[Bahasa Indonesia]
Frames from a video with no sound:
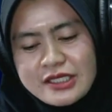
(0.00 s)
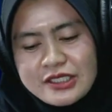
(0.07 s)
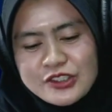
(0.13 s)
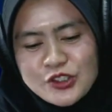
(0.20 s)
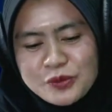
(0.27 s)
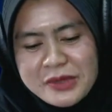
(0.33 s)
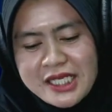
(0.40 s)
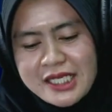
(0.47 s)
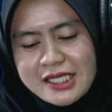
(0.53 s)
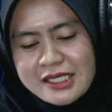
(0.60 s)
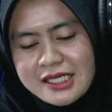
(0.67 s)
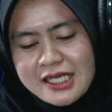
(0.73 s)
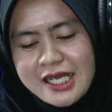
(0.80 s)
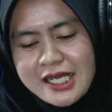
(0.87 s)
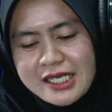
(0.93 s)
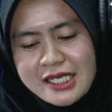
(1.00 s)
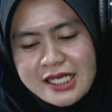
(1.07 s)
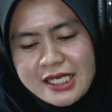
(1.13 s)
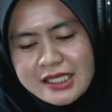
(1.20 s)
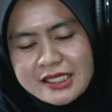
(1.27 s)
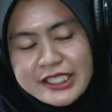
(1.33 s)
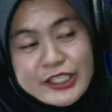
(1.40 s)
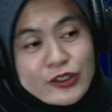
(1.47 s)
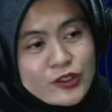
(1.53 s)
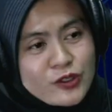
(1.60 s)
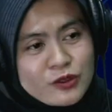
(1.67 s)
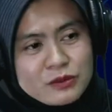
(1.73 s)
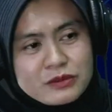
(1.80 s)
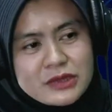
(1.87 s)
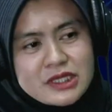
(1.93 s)
cuma karena keadaan
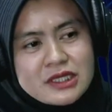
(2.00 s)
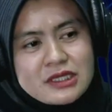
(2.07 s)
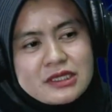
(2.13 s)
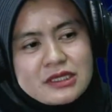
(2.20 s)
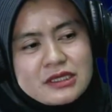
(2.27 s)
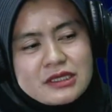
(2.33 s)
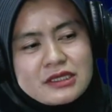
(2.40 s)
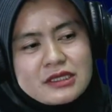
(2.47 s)
ekonomi